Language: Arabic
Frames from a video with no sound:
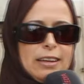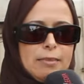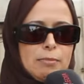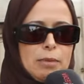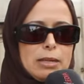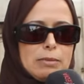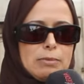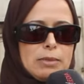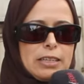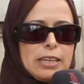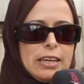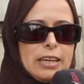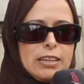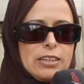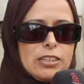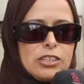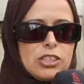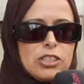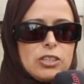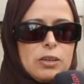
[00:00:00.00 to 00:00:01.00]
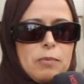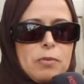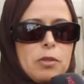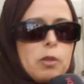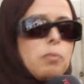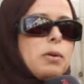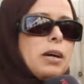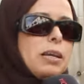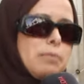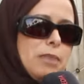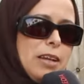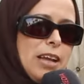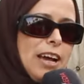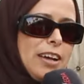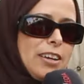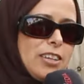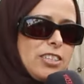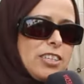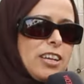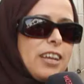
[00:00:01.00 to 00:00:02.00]
بعد ما تخرجت من بعد ملي
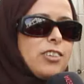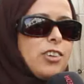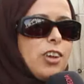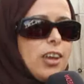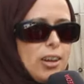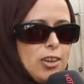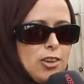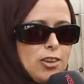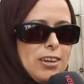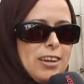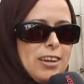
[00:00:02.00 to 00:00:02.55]
عرست على